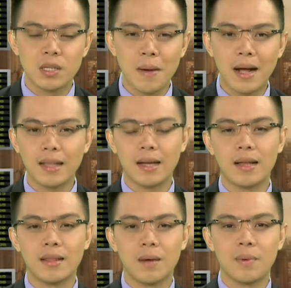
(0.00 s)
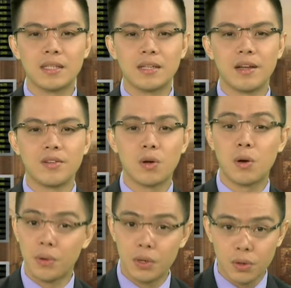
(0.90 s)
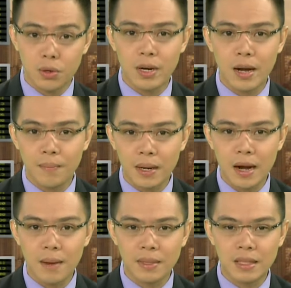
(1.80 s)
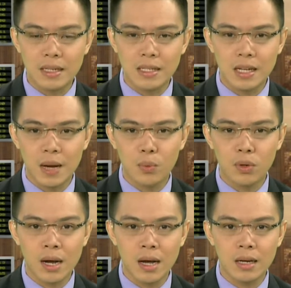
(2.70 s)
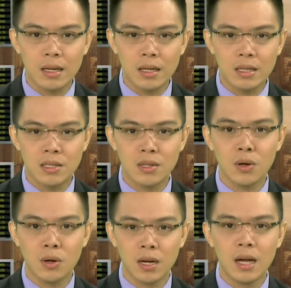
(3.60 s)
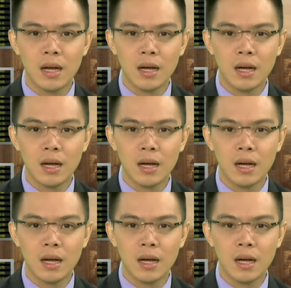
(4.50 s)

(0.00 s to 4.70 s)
kesepakatan antara Presiden Joko Widodo dan Perdana Menteri Singapura Lee Hsien Loong.